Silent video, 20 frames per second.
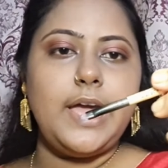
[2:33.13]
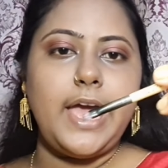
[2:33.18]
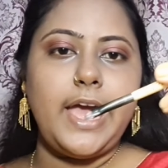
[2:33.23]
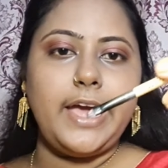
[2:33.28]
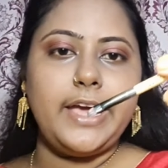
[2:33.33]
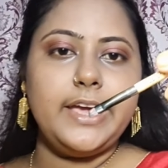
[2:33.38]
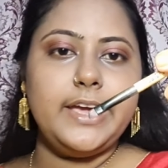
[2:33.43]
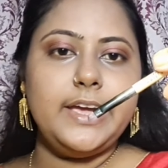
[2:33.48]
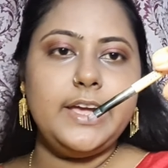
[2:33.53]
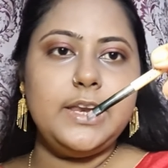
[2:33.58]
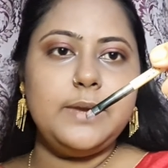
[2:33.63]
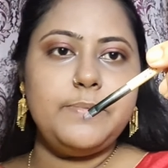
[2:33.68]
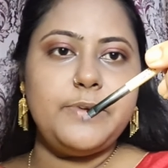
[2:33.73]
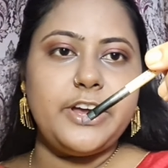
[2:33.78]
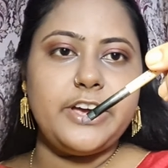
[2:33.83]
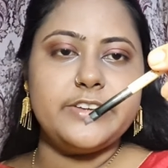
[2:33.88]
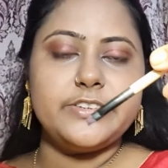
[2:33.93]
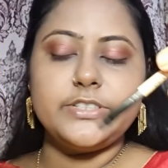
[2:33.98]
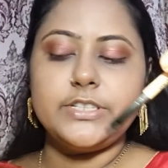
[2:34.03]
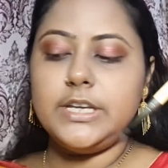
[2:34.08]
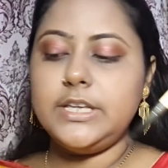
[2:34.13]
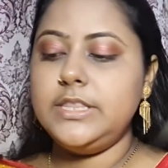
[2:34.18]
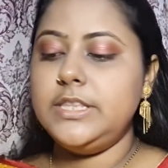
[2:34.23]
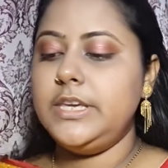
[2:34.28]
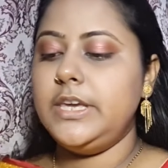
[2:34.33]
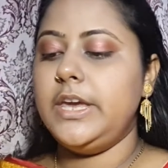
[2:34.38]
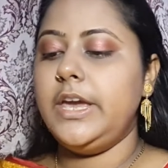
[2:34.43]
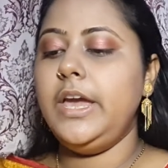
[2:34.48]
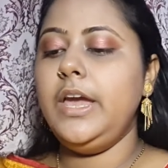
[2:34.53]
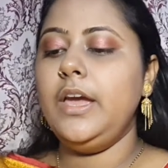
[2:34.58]
অ্যাঙ্গেল ব্রাশটা
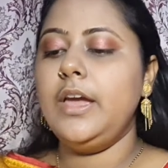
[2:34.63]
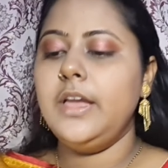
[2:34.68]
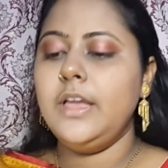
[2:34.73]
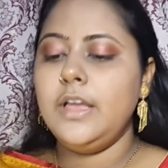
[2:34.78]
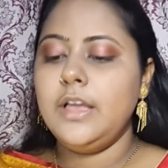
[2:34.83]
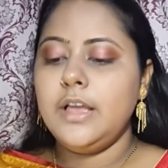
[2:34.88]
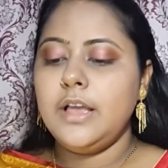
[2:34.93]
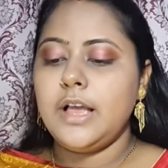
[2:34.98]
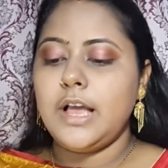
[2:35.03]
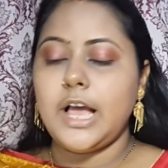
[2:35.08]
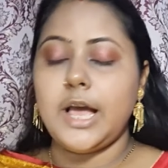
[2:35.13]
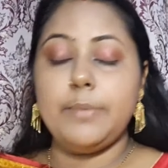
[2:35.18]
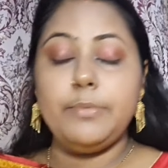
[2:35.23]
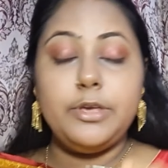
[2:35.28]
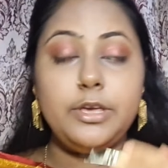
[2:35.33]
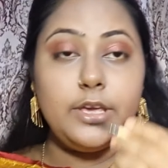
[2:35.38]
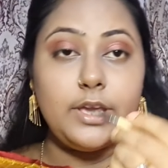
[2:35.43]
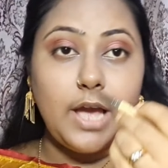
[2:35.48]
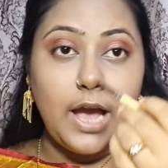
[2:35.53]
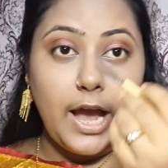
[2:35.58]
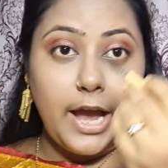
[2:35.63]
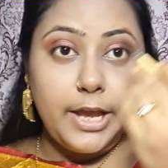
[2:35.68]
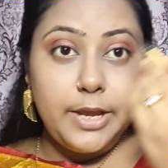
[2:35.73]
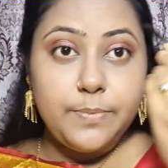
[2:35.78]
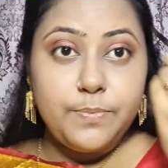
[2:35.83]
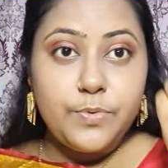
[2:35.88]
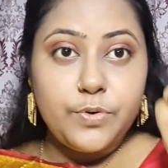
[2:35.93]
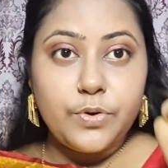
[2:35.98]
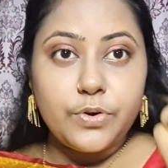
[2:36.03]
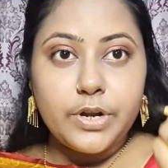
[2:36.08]
দিয়ে আমি
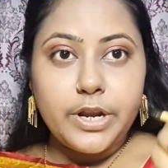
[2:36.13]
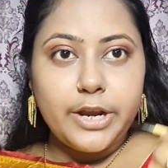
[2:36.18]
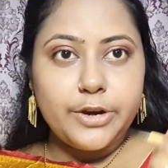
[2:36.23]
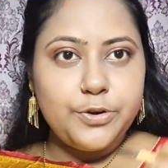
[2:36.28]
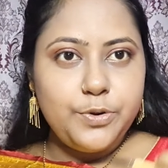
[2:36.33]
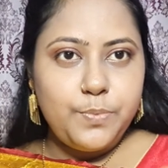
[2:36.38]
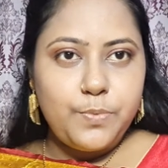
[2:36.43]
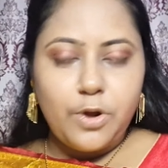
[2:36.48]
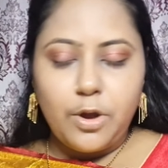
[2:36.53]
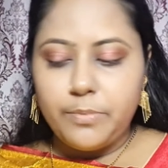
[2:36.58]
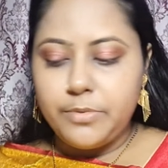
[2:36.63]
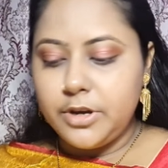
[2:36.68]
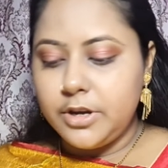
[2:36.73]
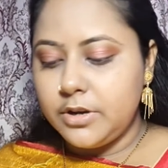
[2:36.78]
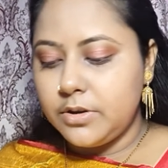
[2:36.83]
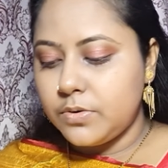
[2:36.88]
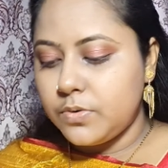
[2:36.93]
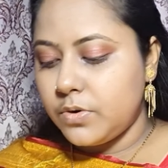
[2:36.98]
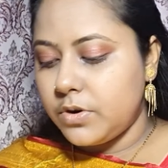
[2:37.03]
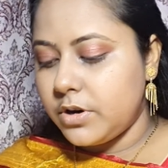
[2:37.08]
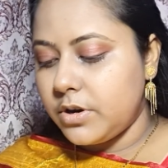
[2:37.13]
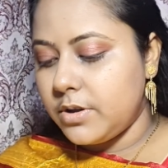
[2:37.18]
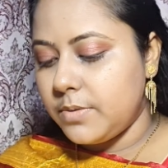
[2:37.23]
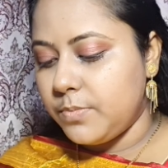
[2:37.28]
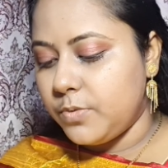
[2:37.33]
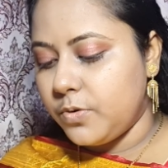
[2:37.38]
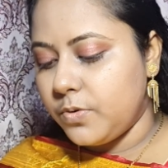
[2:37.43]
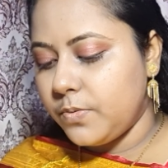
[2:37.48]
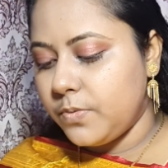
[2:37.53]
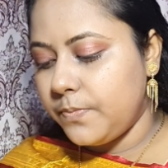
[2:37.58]
আইব্রোটা একটু প্রমিনেন্ট করে
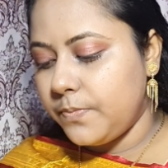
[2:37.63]
নেব